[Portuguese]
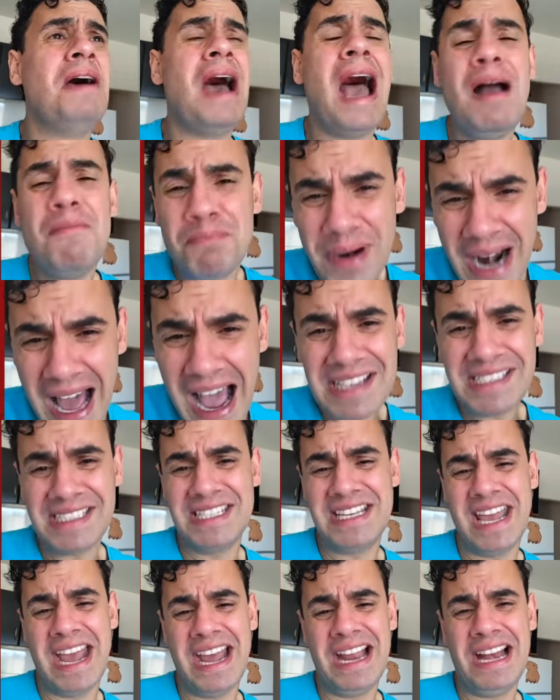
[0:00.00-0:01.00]

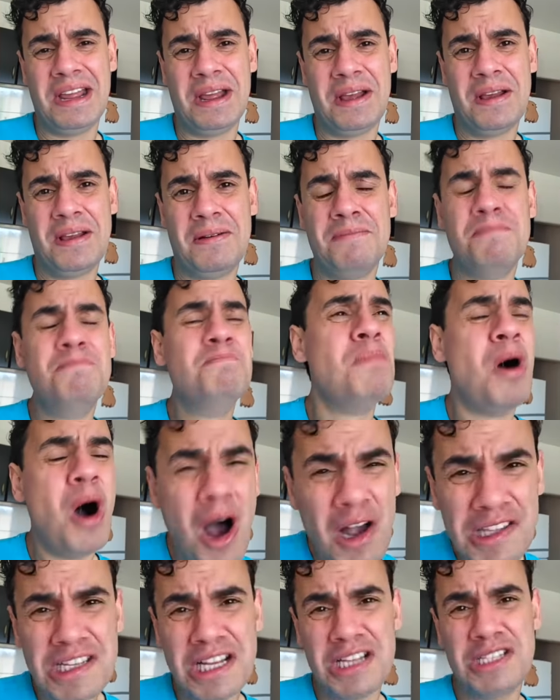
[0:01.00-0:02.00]
Abrace ele.
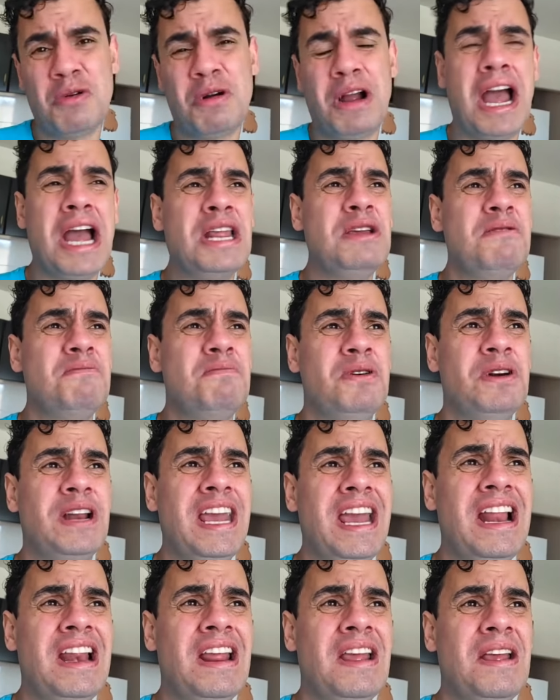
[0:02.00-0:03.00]
Mostre seu carinho por
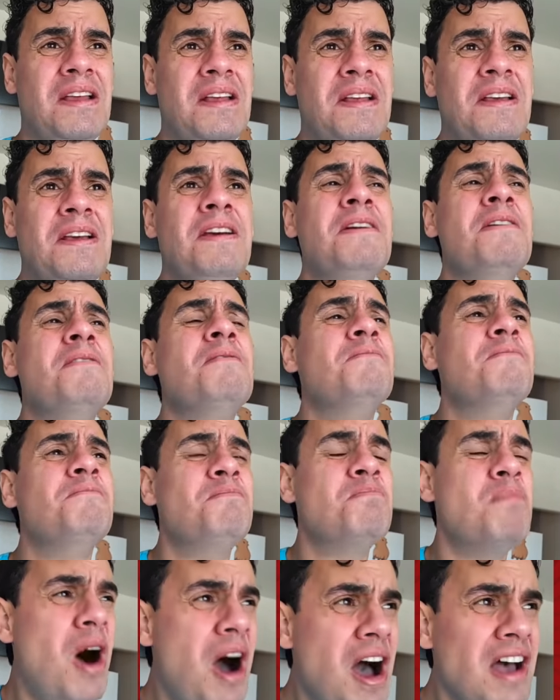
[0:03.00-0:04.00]
ele.
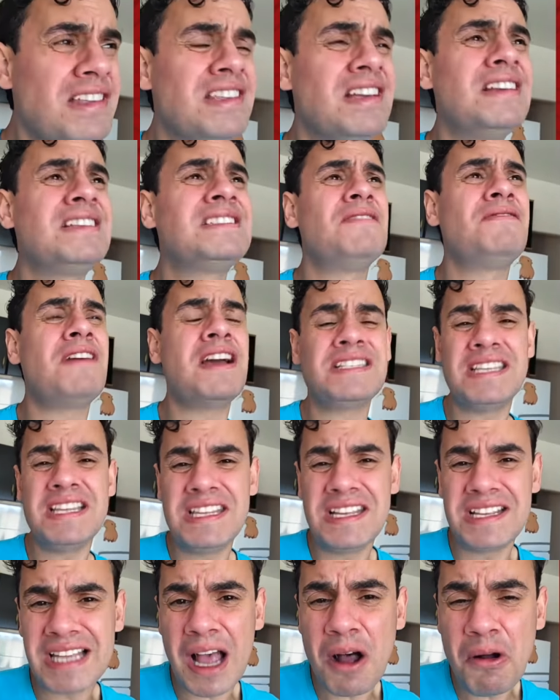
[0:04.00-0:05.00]
Mostre que você vai
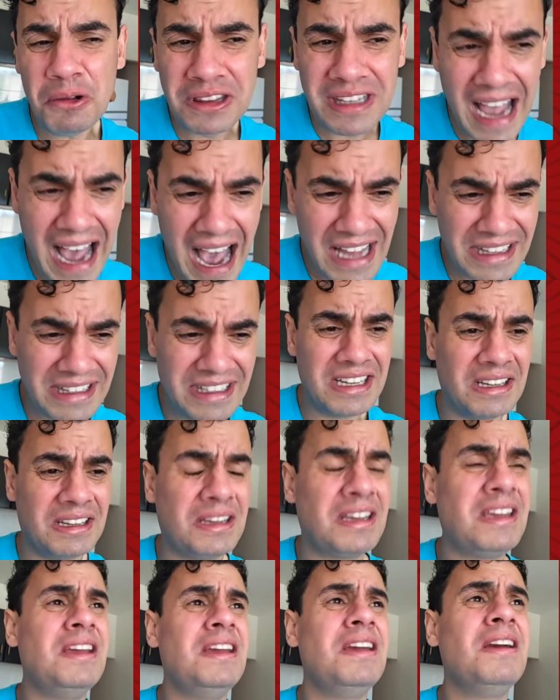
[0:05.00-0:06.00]
sentir saudade.
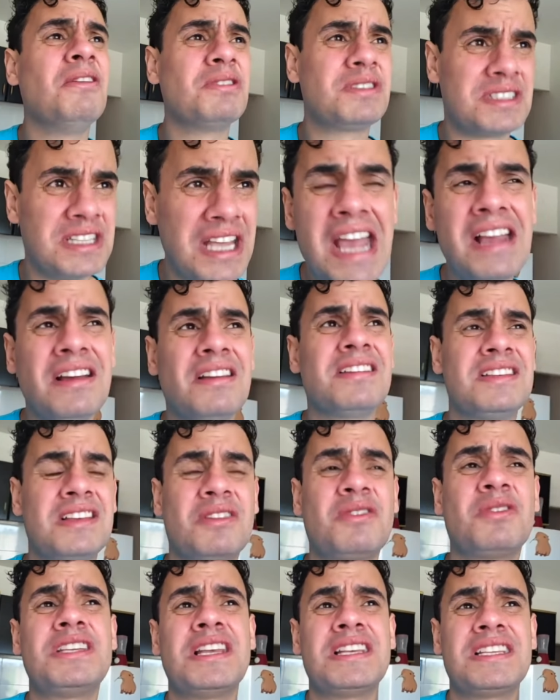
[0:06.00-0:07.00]
Que eu sei, eu sei
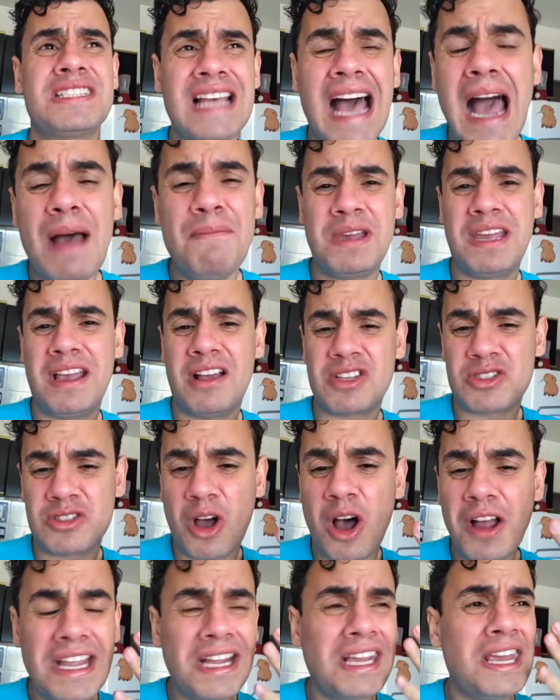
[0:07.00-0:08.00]
que você sabe que é
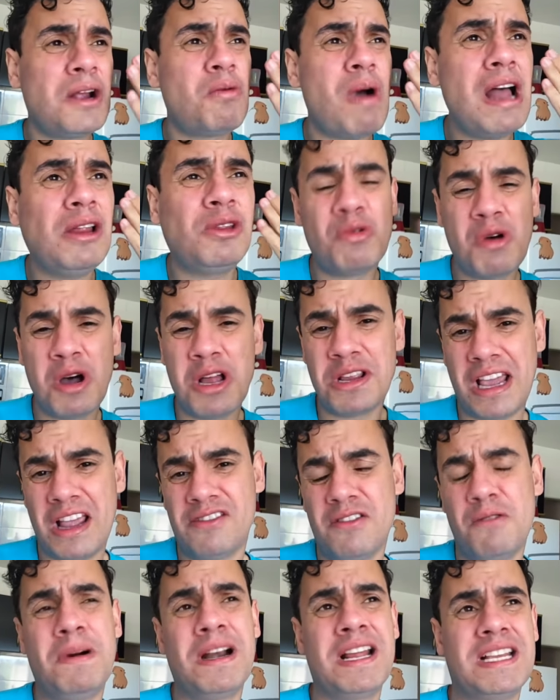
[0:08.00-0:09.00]
só daqui quatro anos que
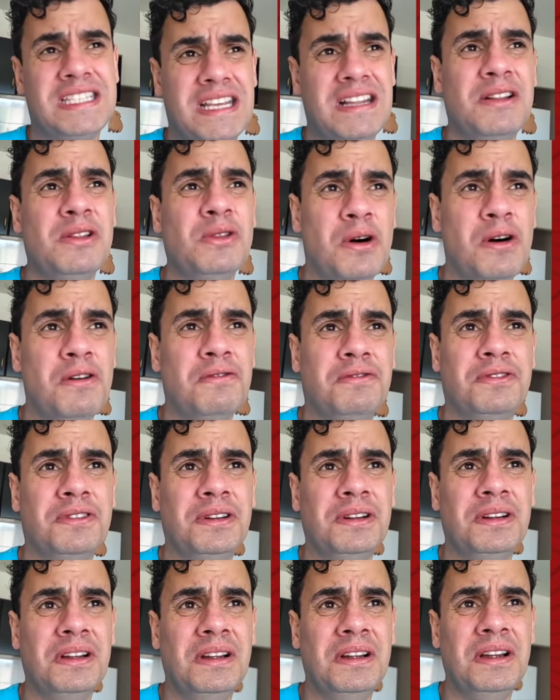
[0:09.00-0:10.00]
eles vão aparecer de novo.
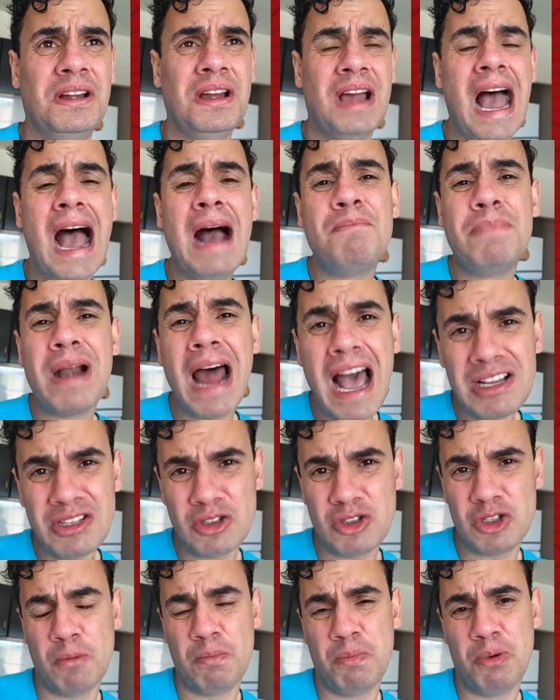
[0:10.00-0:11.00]

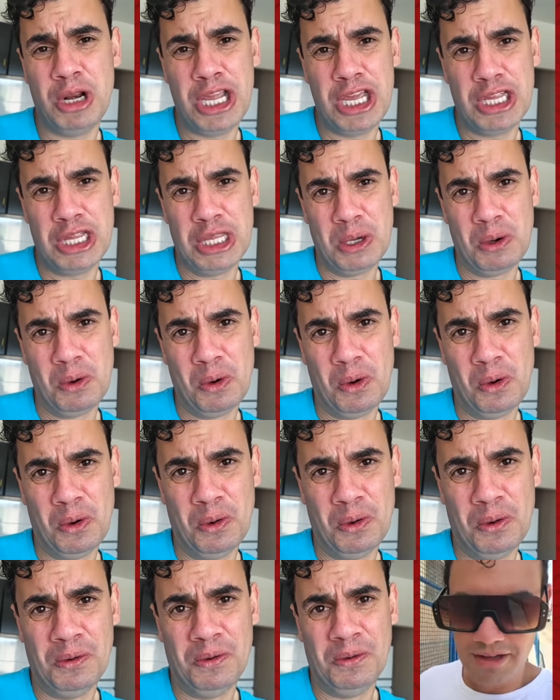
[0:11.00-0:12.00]
Abrace o seu político.
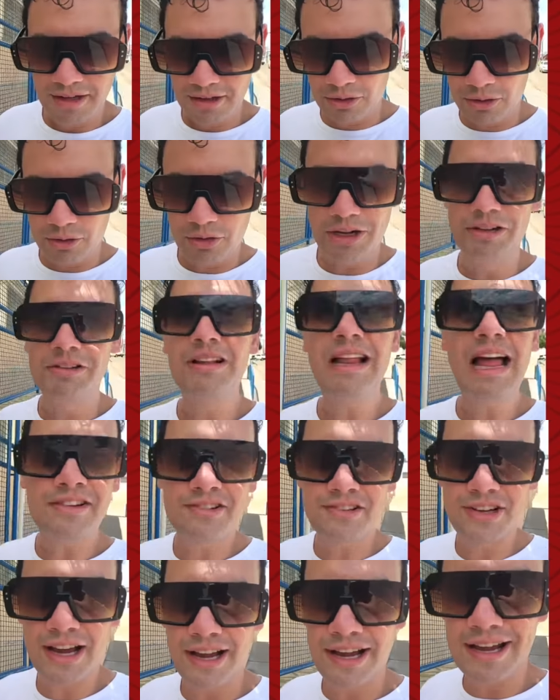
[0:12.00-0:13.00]
Tô indo lá
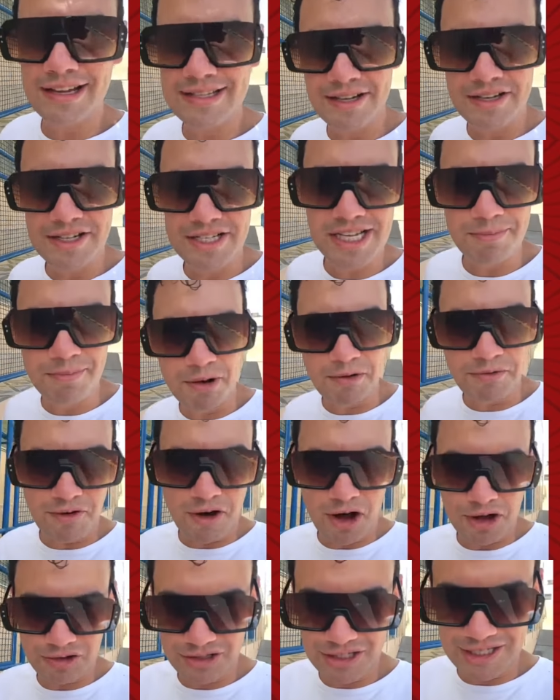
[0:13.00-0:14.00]
já exercer meu
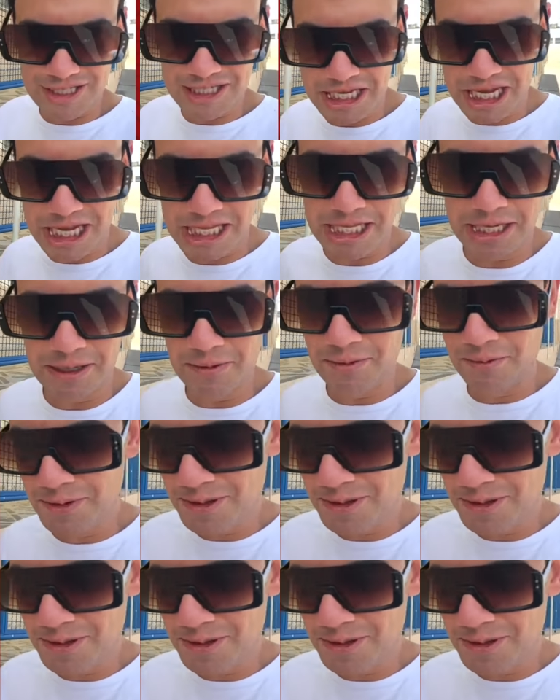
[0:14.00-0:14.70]
voto de cidadão.